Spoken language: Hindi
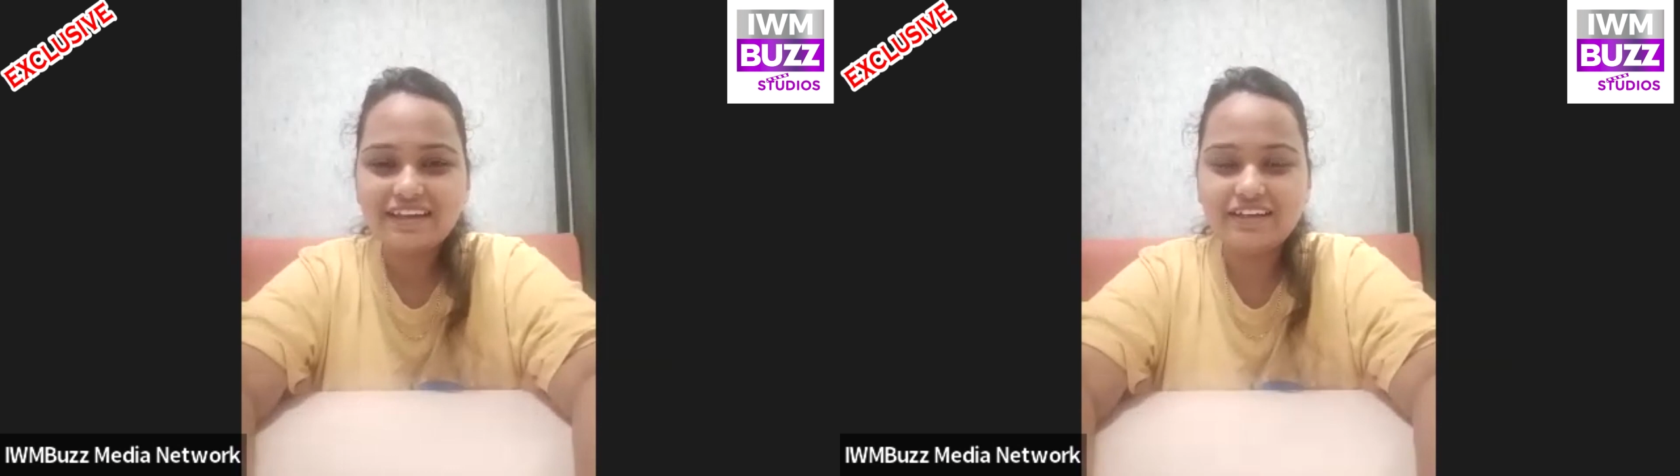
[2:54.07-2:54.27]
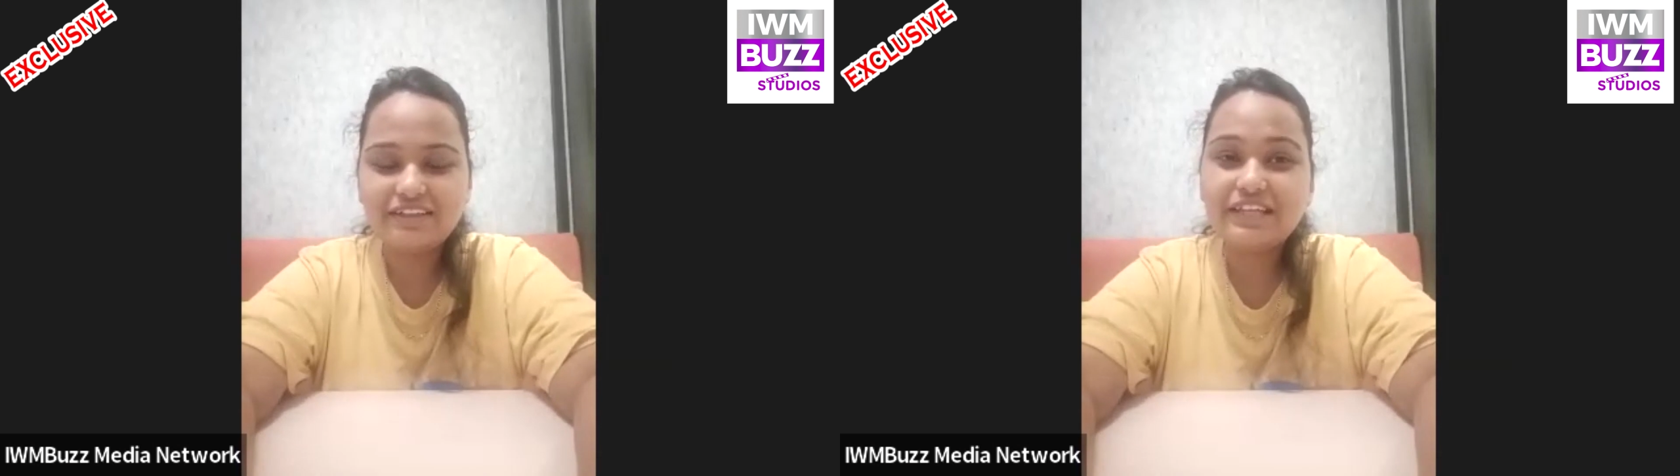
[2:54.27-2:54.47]

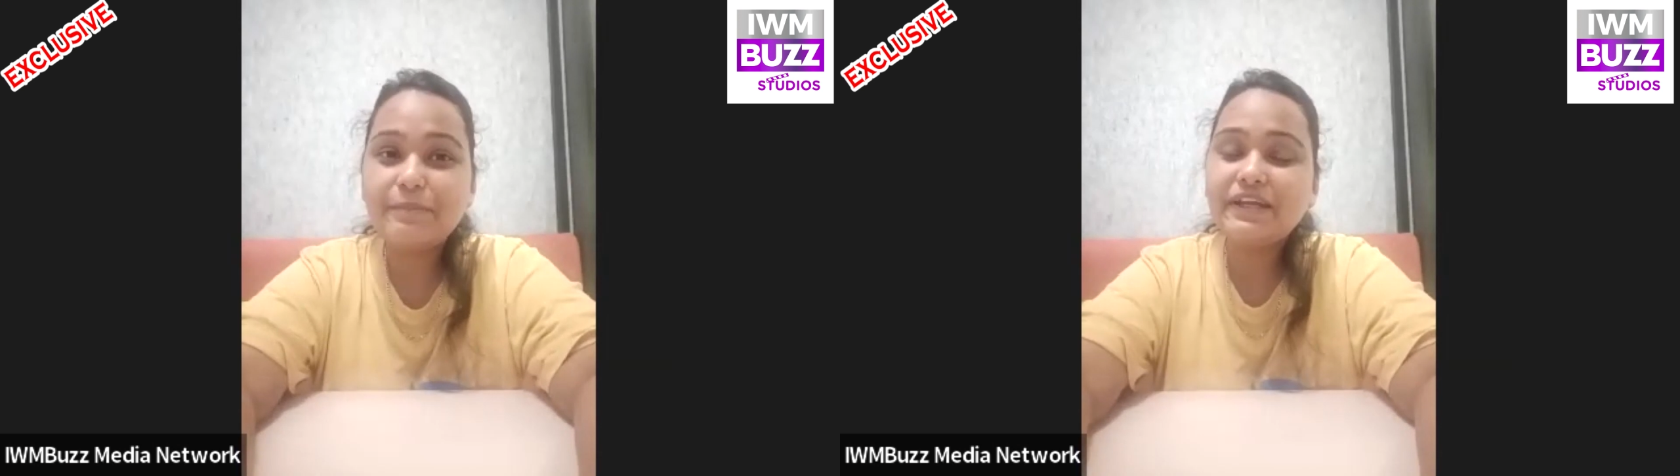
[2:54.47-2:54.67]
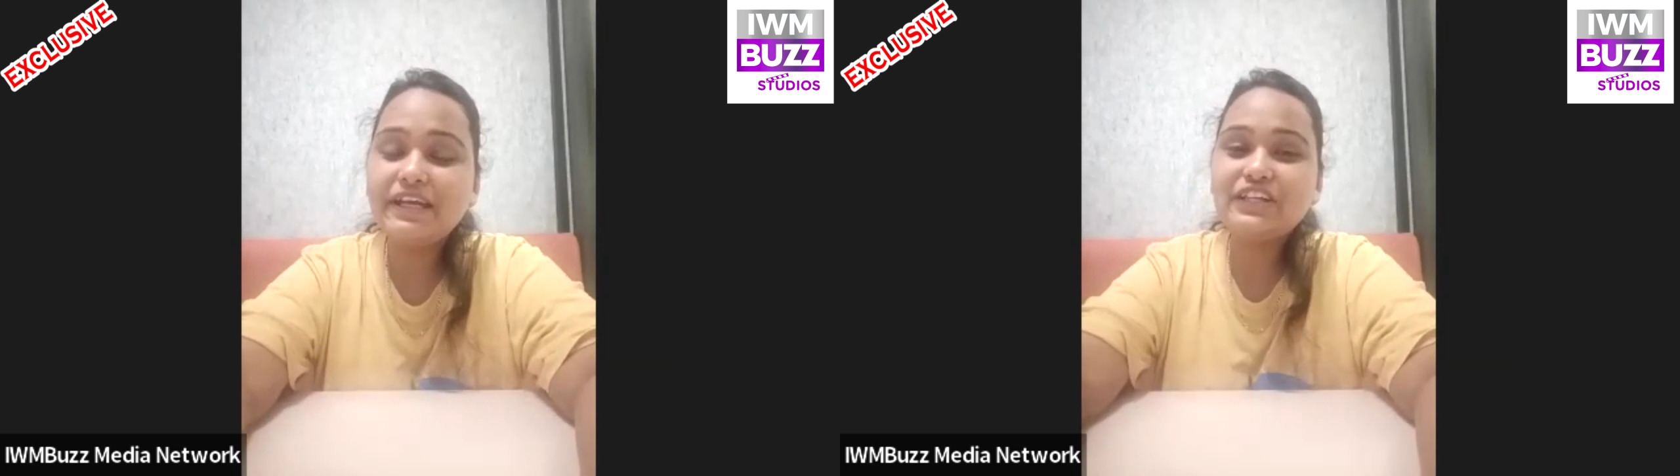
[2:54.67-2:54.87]
हाँ क्या
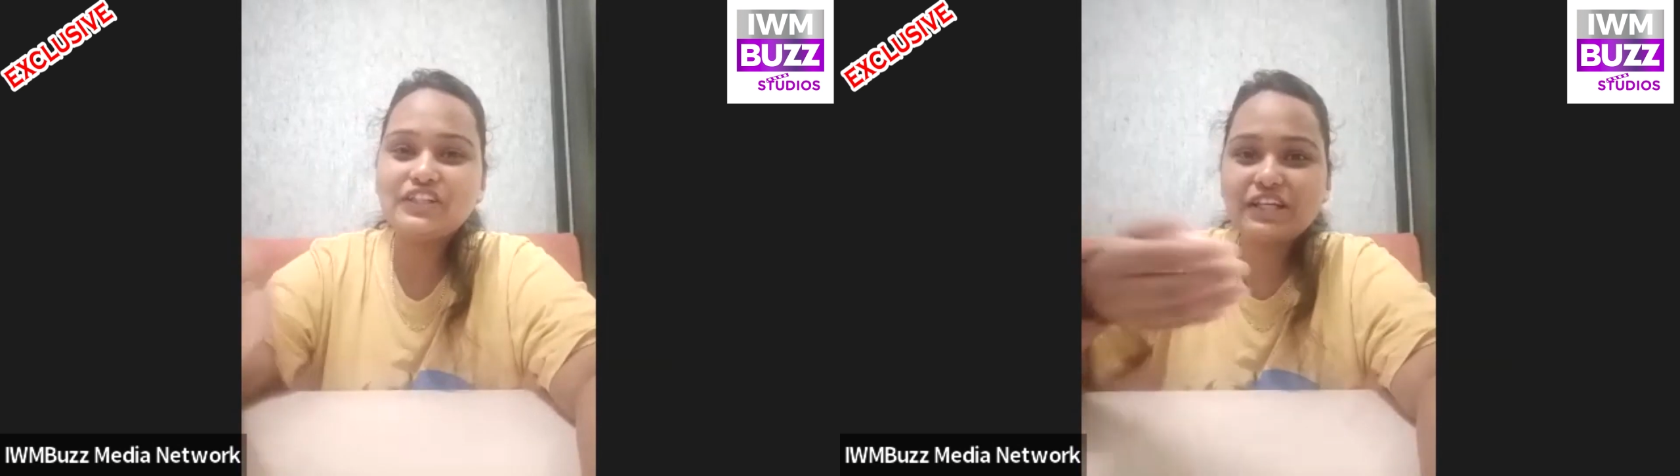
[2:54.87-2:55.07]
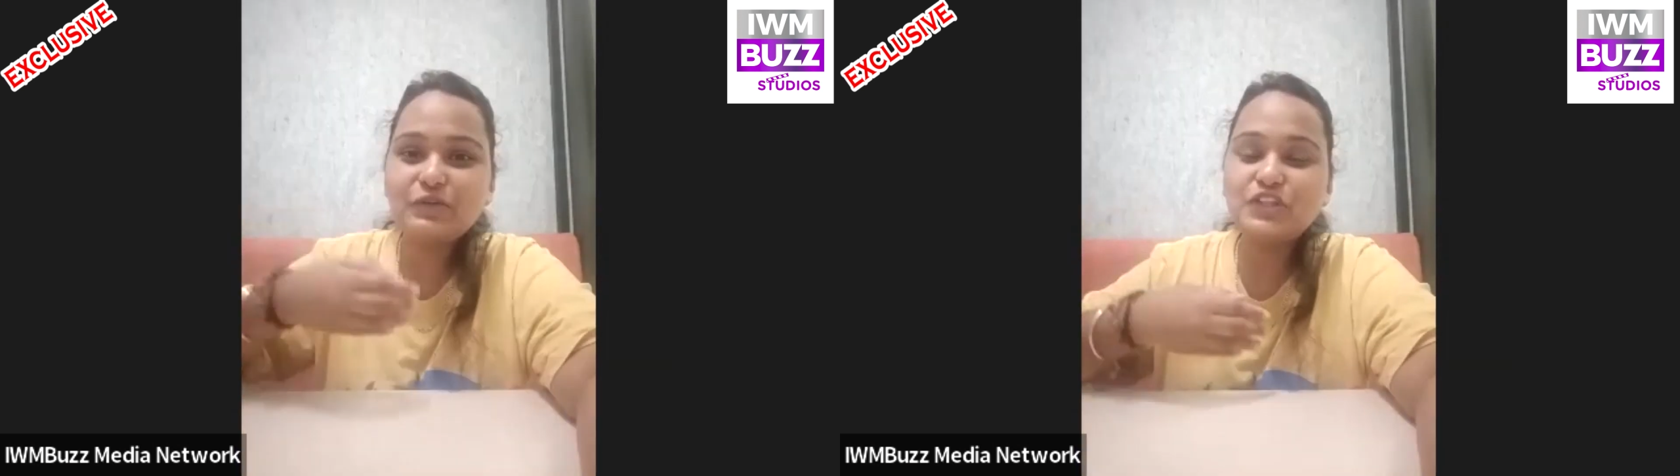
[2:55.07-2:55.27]
मीका जी
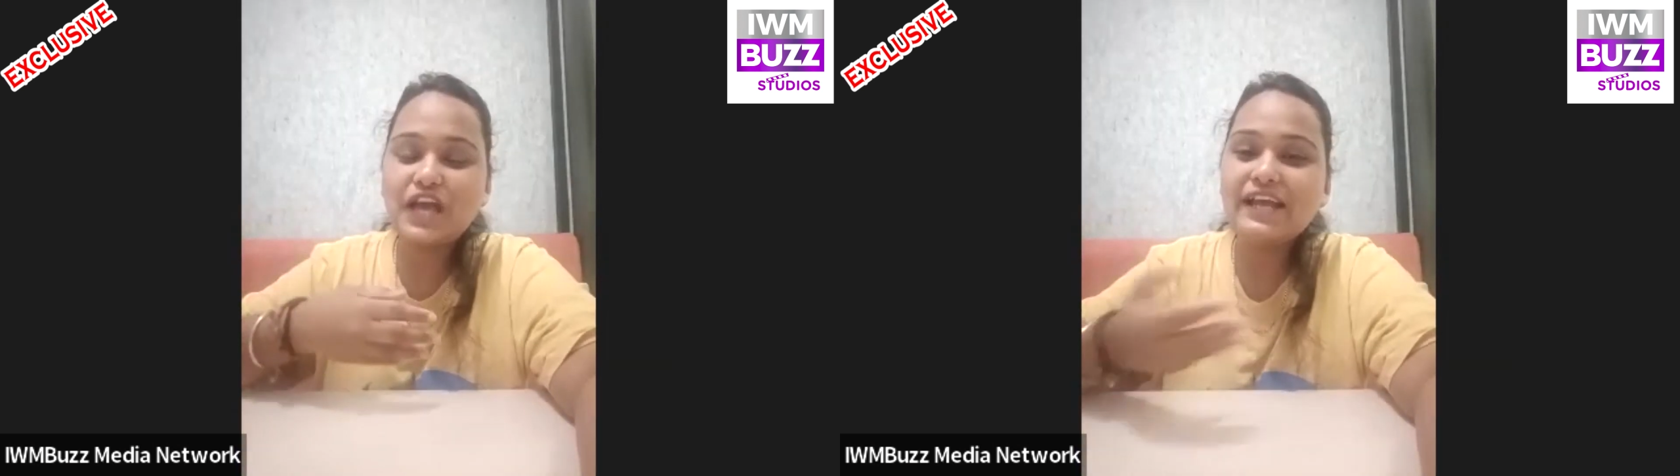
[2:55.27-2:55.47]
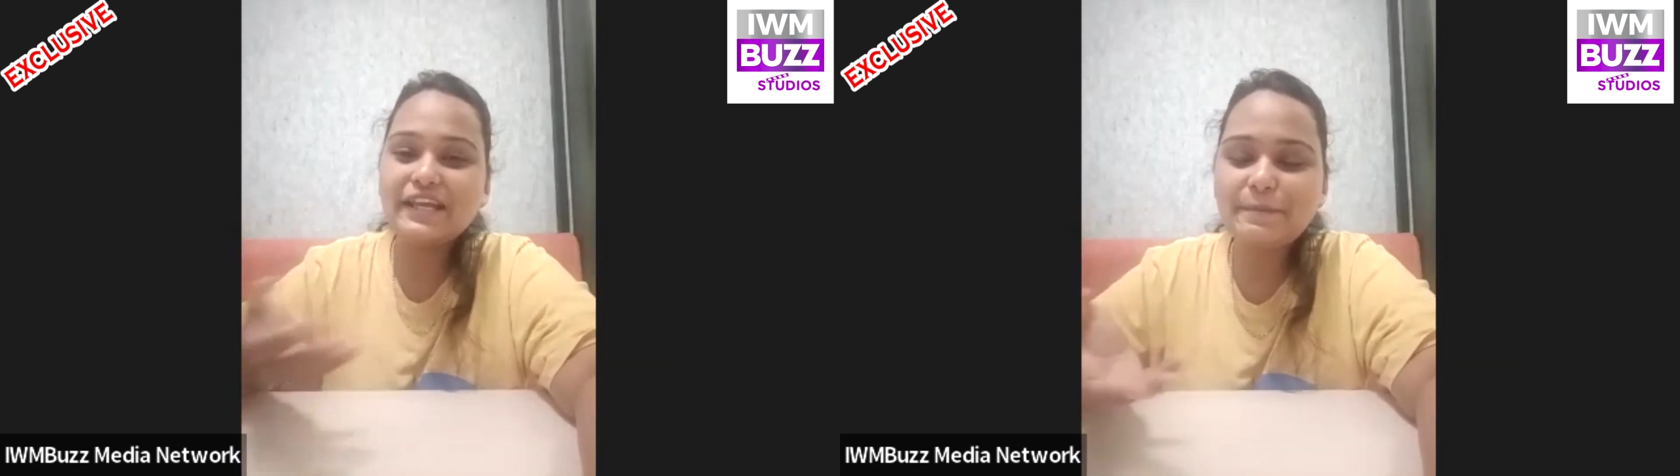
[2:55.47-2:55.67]
ने कुछ
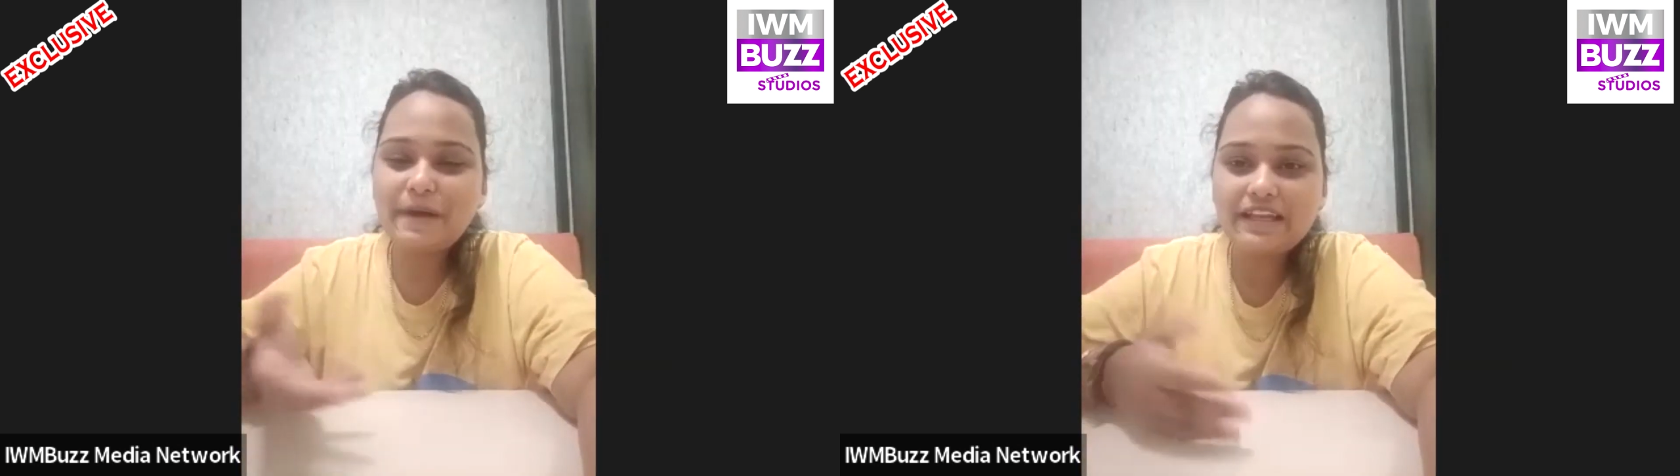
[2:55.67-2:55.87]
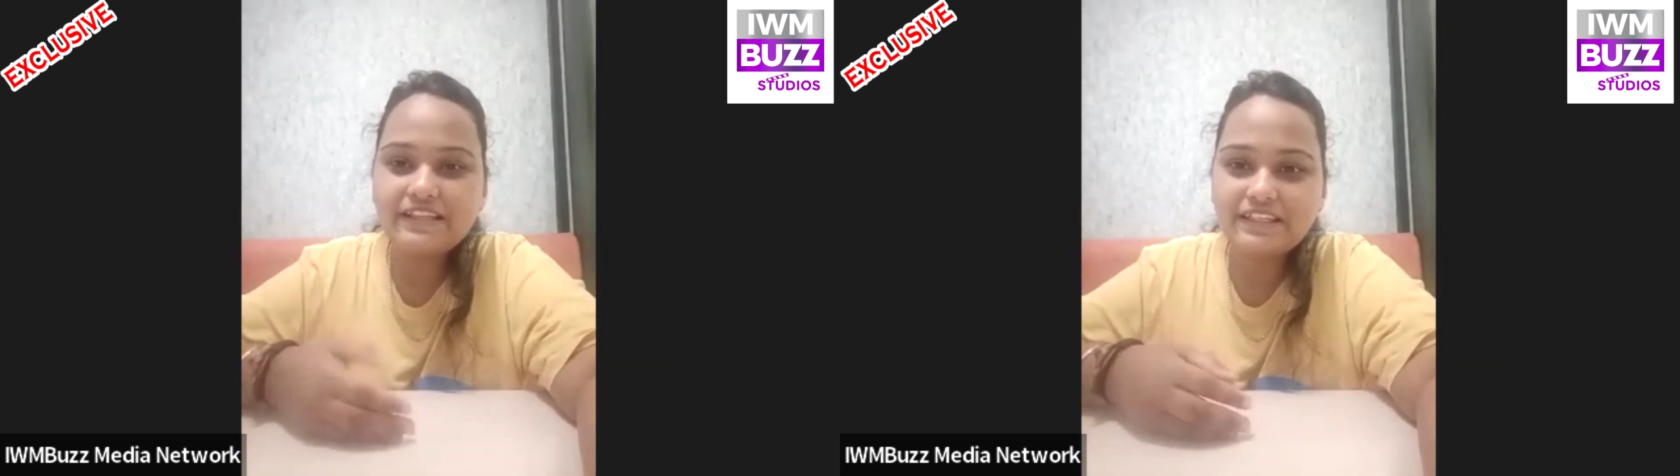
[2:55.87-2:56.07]
आगे
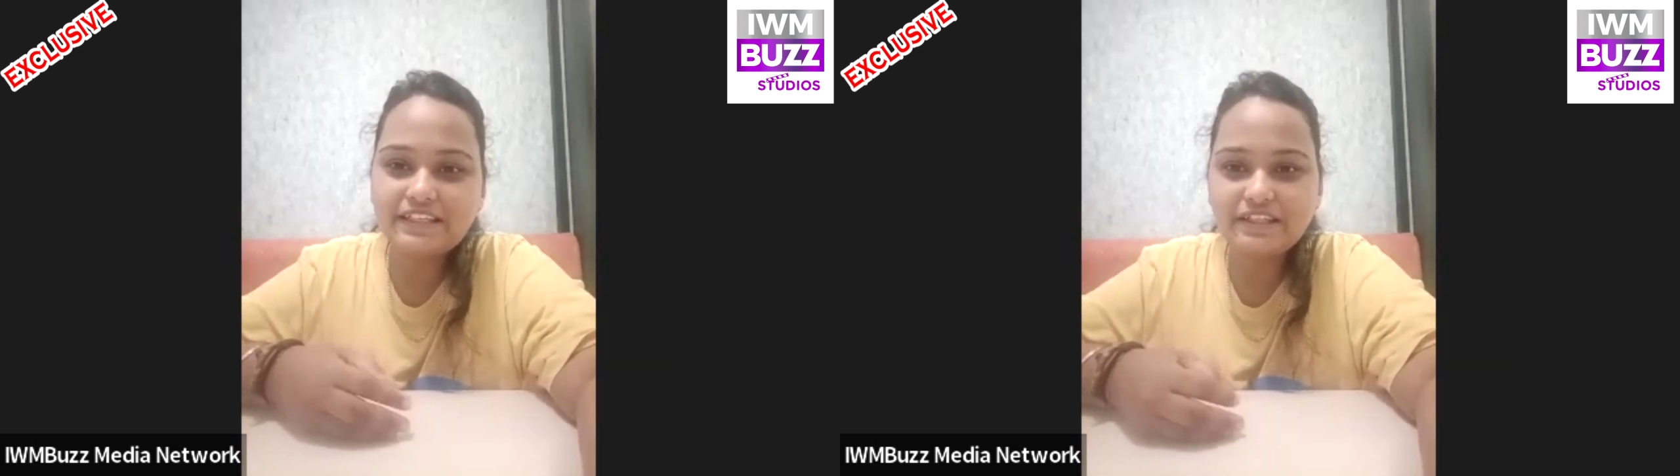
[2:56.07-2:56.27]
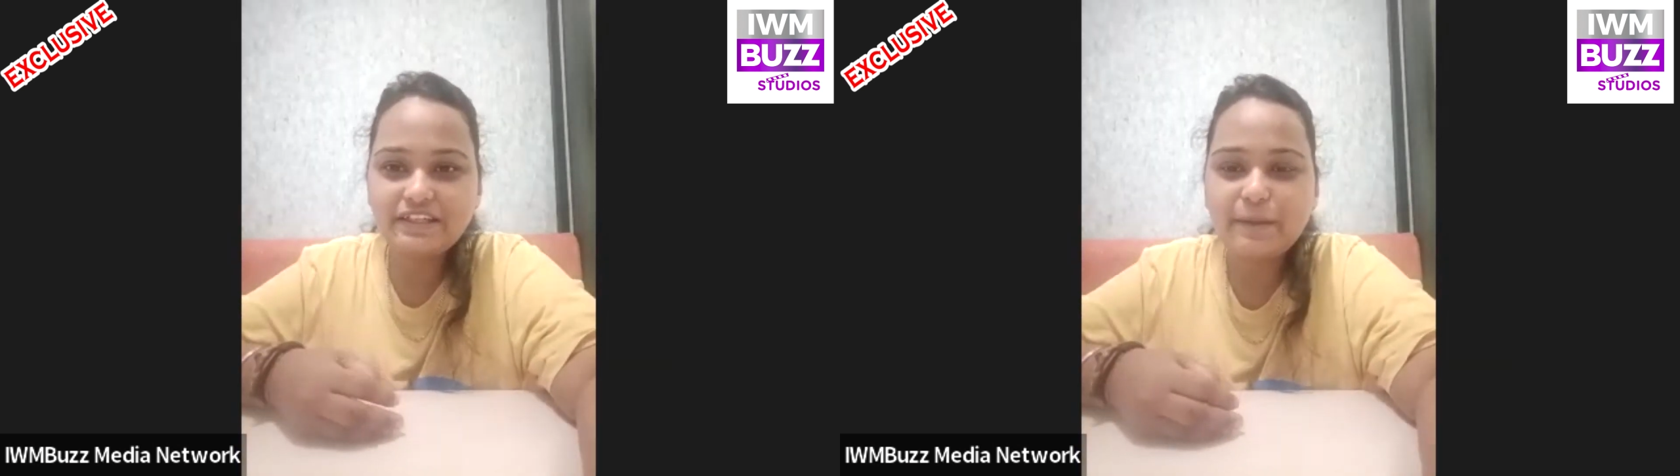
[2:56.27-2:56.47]
बात की